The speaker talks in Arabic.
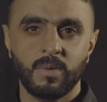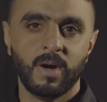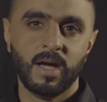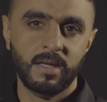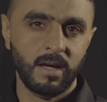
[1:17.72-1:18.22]

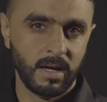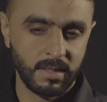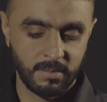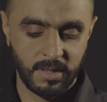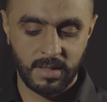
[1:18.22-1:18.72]

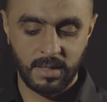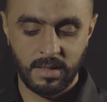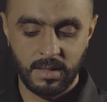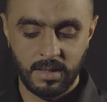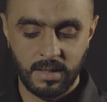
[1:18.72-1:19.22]
وهيهات من
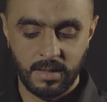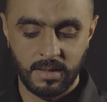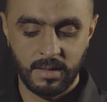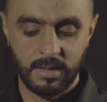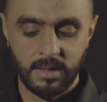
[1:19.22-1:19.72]
الدلة
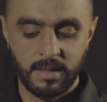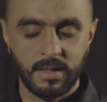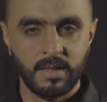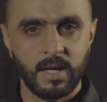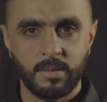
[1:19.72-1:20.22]

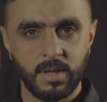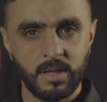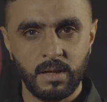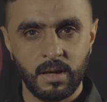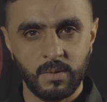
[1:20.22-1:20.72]
يأبى
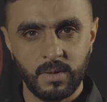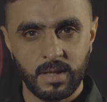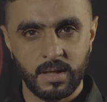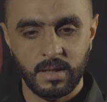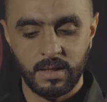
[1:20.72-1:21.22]
الله
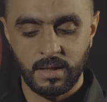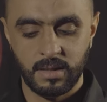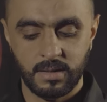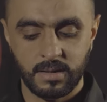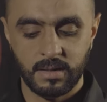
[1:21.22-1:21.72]
لنا
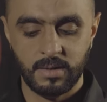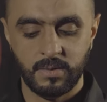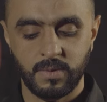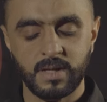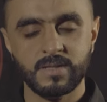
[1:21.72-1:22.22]
ذلك
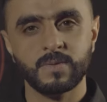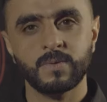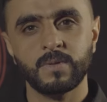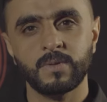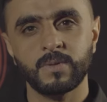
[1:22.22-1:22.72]

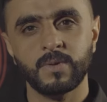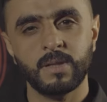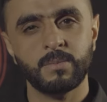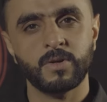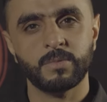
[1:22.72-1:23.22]
ورسوله
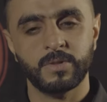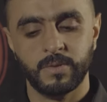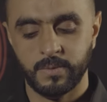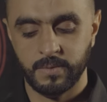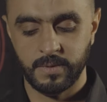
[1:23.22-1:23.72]

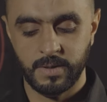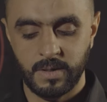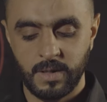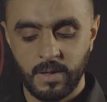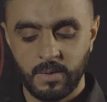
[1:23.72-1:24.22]
والمؤمنون
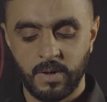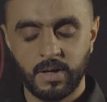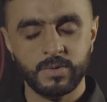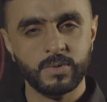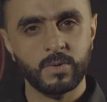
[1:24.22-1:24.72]

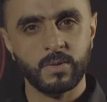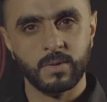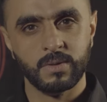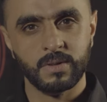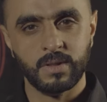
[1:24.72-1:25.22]

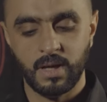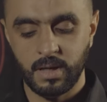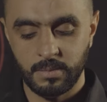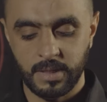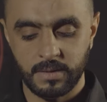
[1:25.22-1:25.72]
وحجور
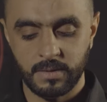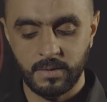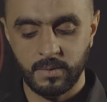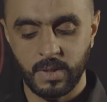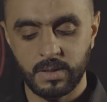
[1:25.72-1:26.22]
طابت
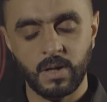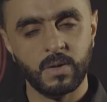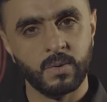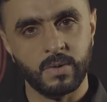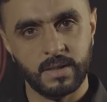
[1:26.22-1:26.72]

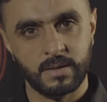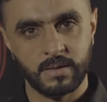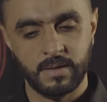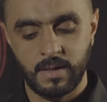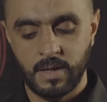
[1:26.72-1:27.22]

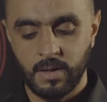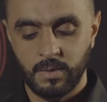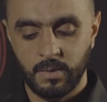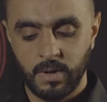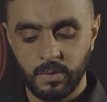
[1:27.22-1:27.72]
وطهرت
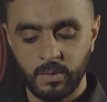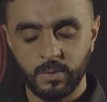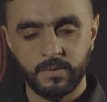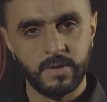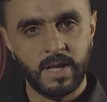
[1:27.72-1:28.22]

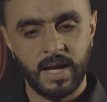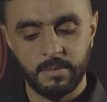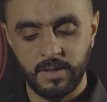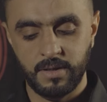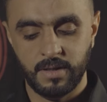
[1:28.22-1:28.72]
وأنوف
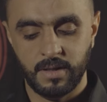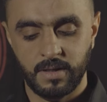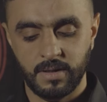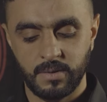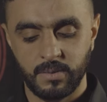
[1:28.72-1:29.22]
حمية
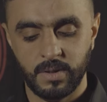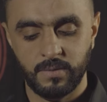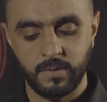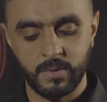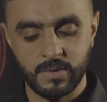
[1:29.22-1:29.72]

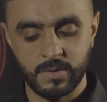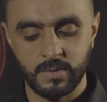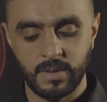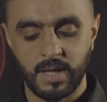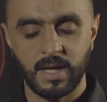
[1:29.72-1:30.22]
ونفوس
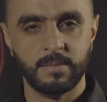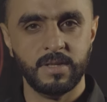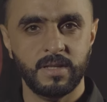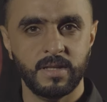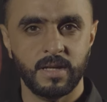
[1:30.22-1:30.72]

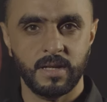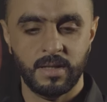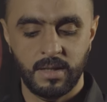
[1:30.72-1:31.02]
أبية